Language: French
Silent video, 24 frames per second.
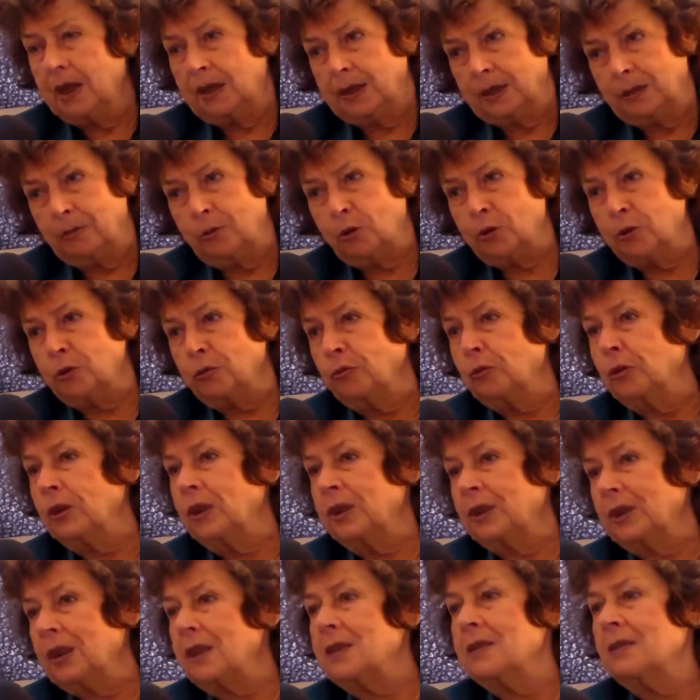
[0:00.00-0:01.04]
D'abord, je trouve qu'on
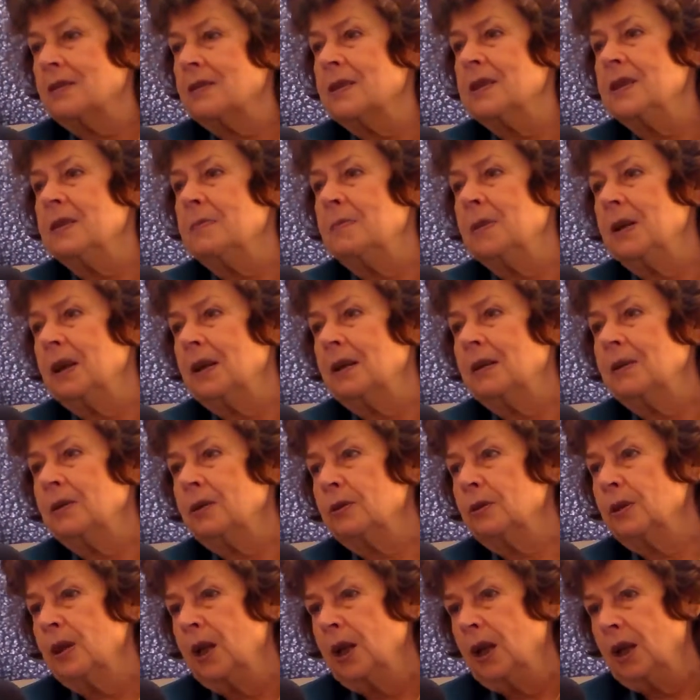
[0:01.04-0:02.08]
est très sensible, hein,
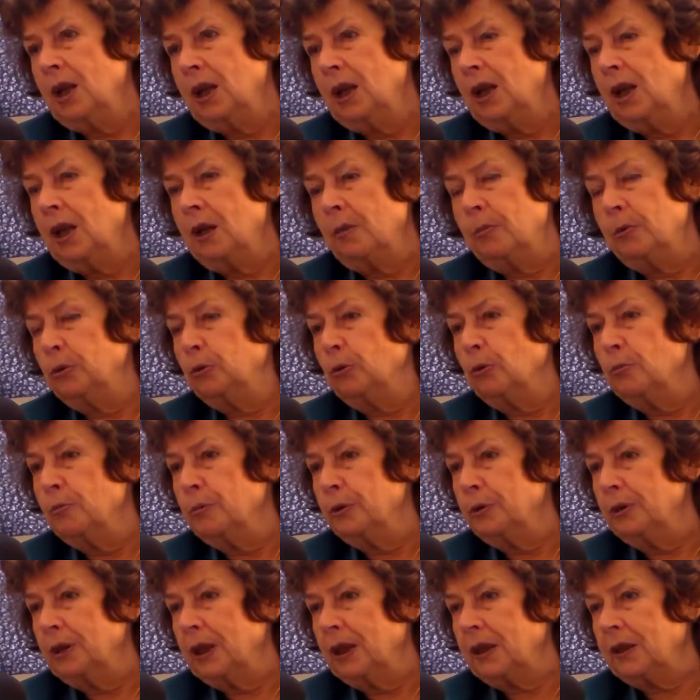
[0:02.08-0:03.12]
euh, et un peu trop
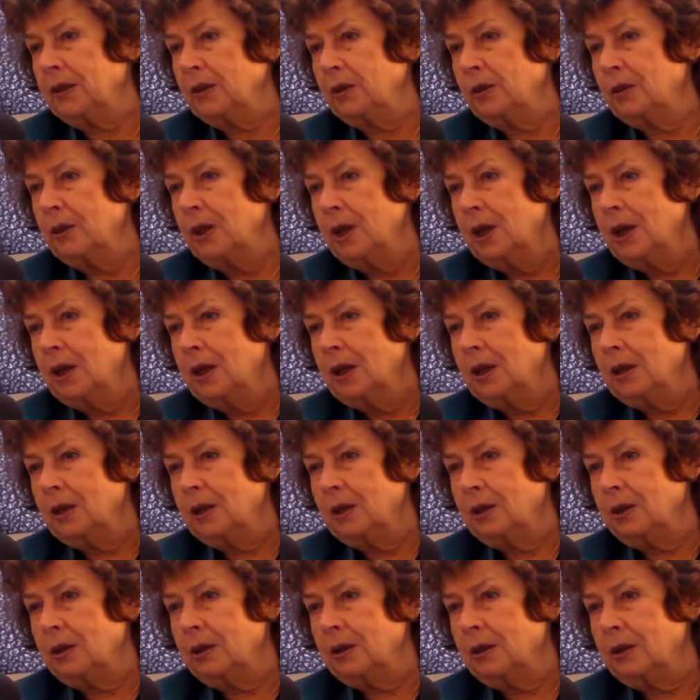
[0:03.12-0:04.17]
peut-être.
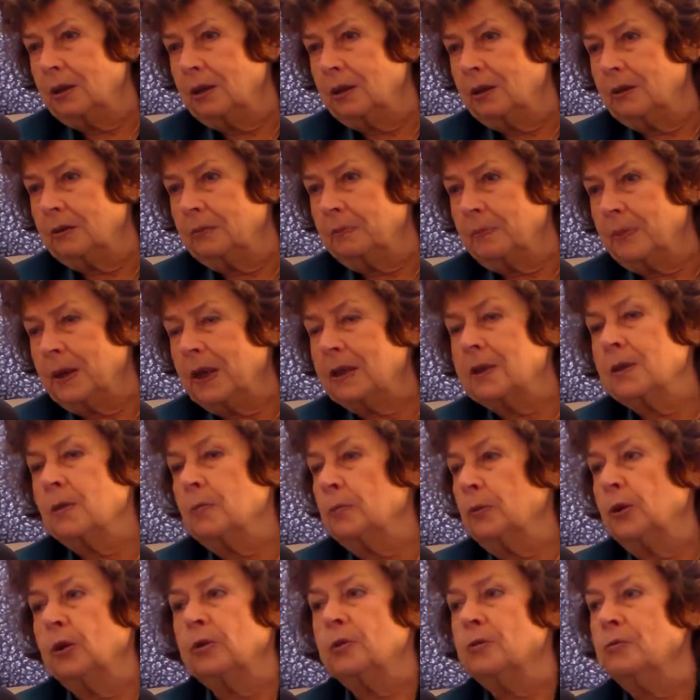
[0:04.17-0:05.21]
par
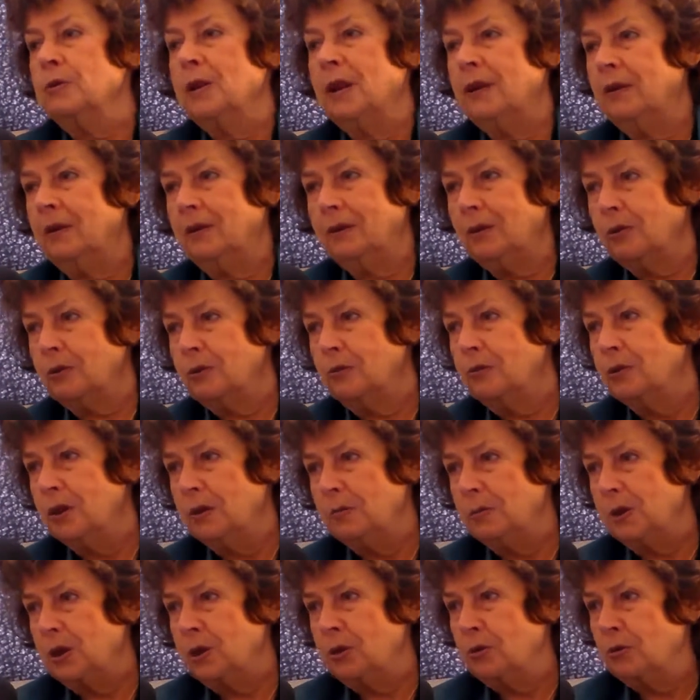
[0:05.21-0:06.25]
exemple, dans une, dans une
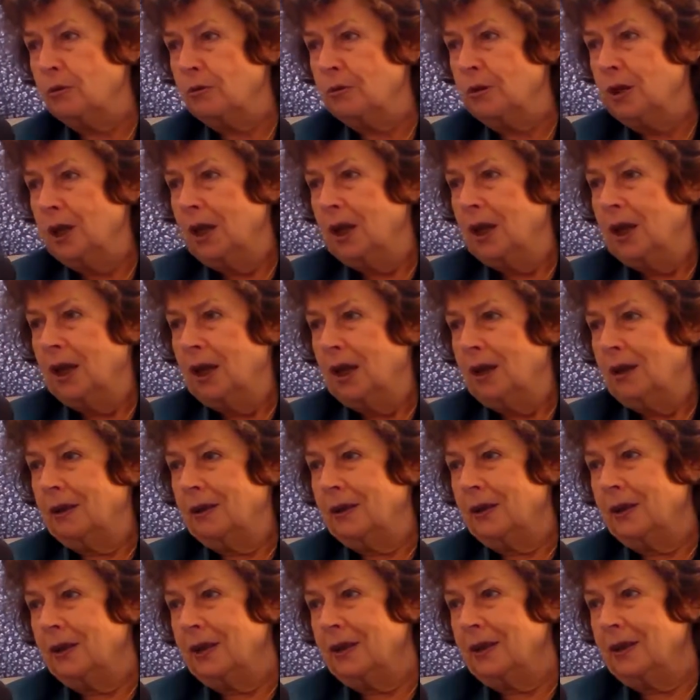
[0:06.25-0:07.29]
émission,
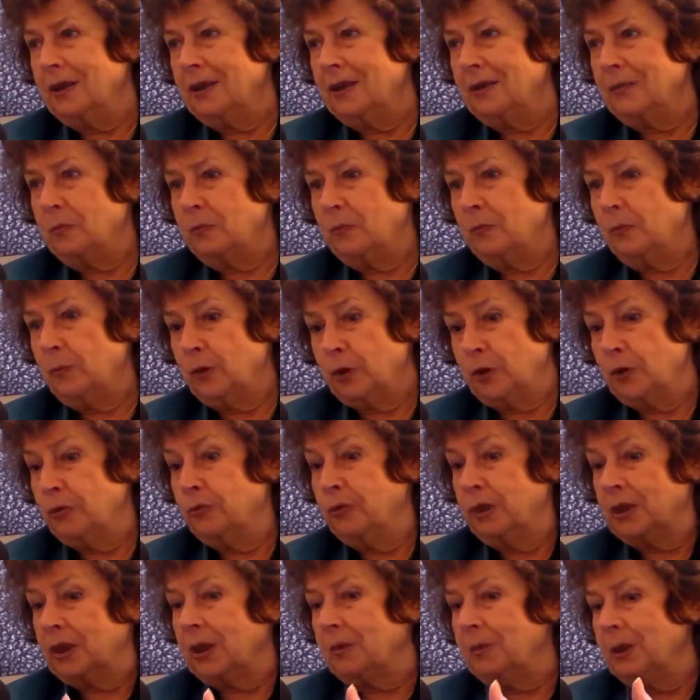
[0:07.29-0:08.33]
euh, et moi, je
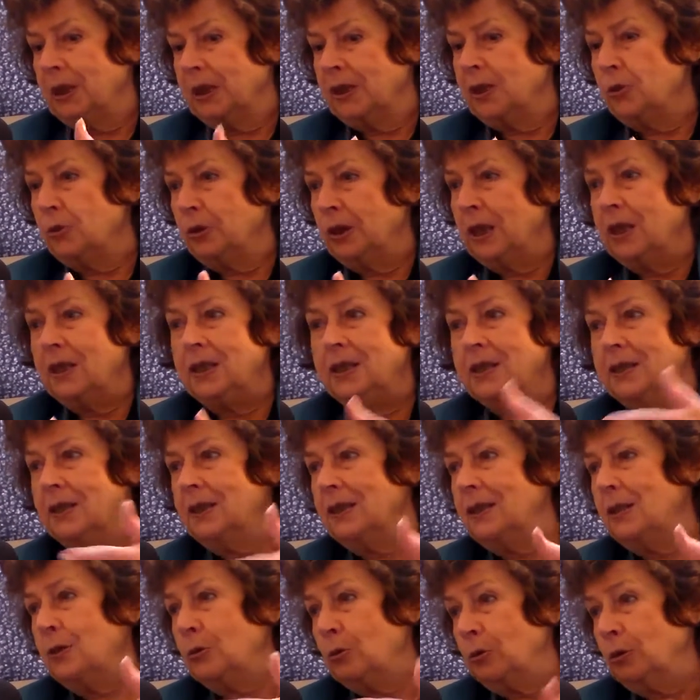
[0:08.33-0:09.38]
vois très bien des journalistes
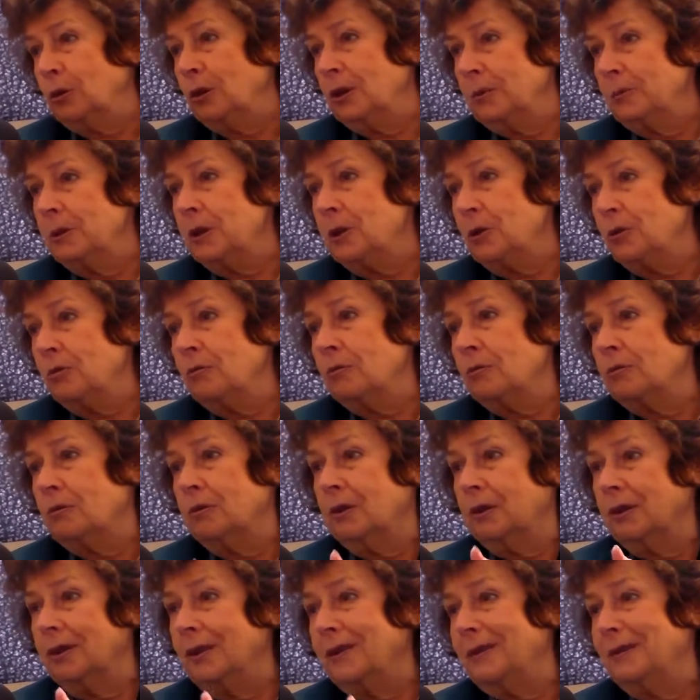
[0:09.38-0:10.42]
qui sont dans l'émission,
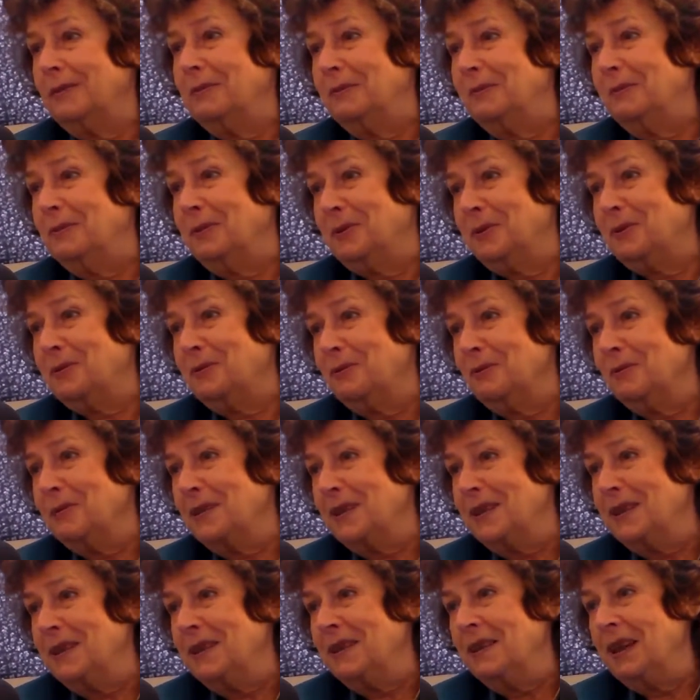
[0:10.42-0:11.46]
euh, où je suis
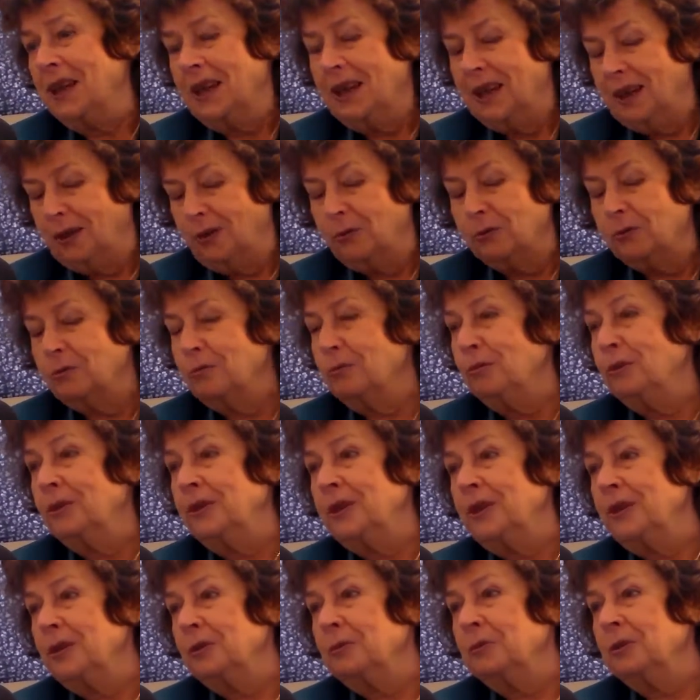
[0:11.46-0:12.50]
aussi,
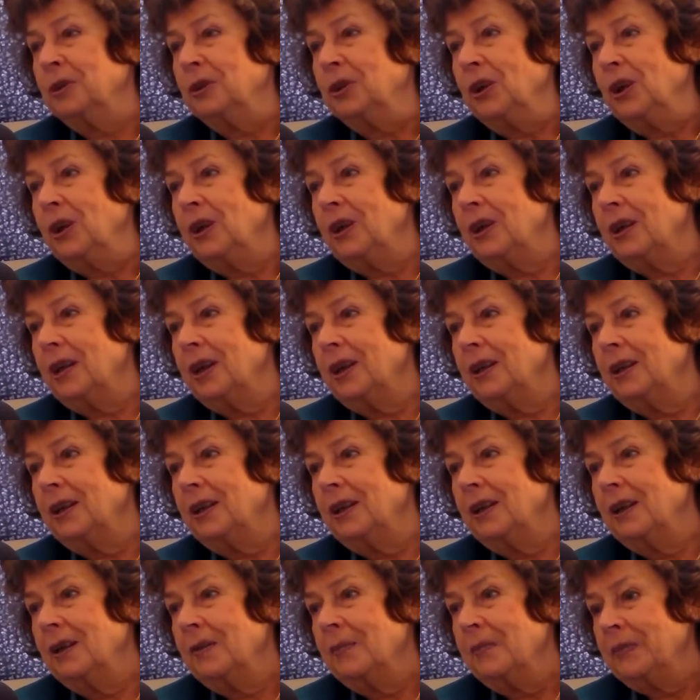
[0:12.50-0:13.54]
consulter Twitter
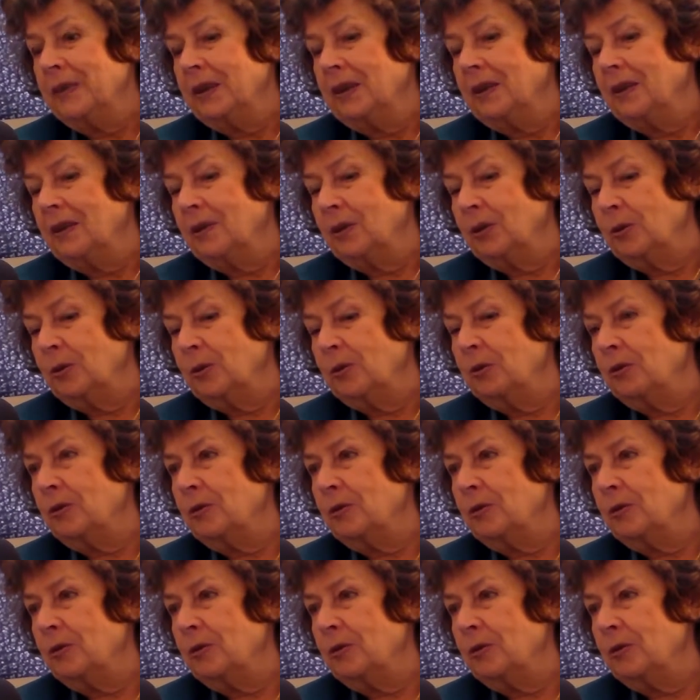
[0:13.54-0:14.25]
et euh,